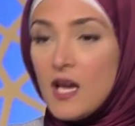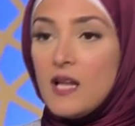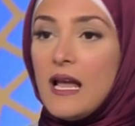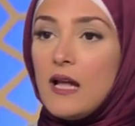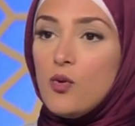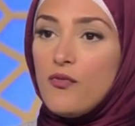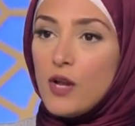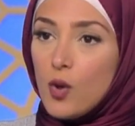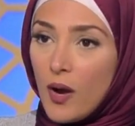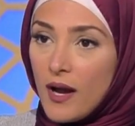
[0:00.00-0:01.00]
لا له في
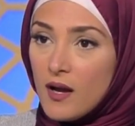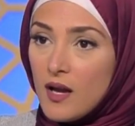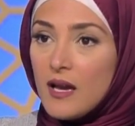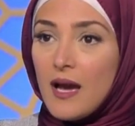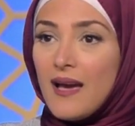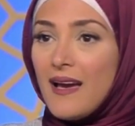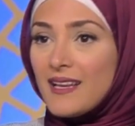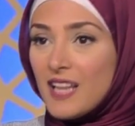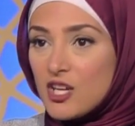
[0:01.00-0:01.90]
اللغه آه هيطلع